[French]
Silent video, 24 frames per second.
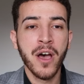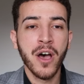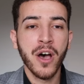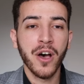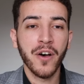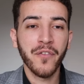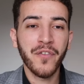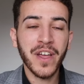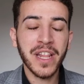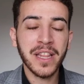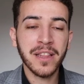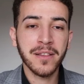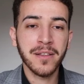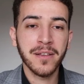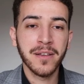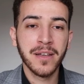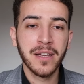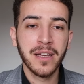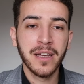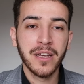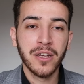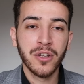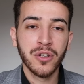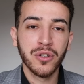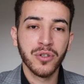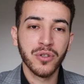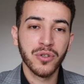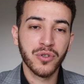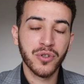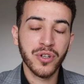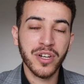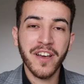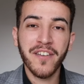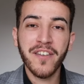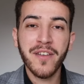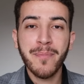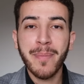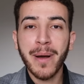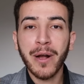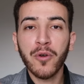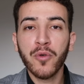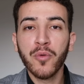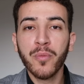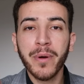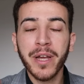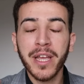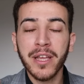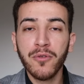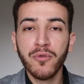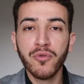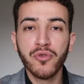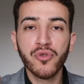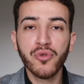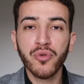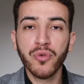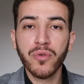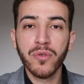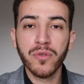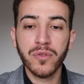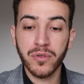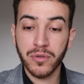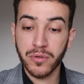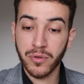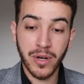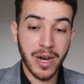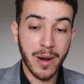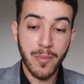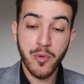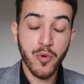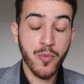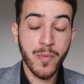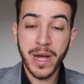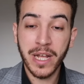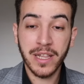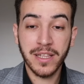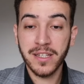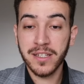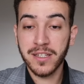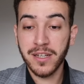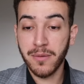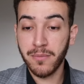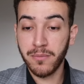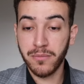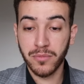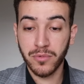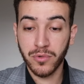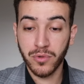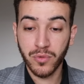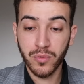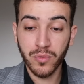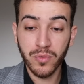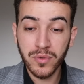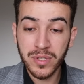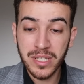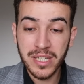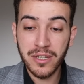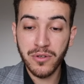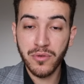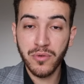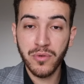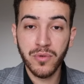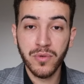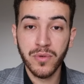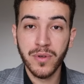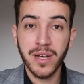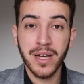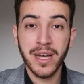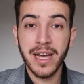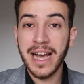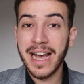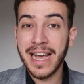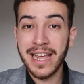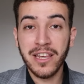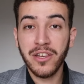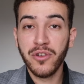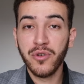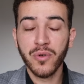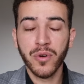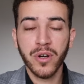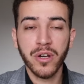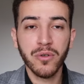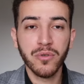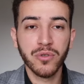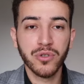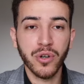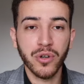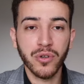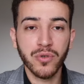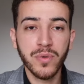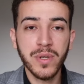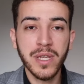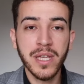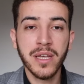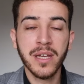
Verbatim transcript: En fait, je n'avais pas compris une chose que la plupart des hommes continuent à ignorer aujourd'hui,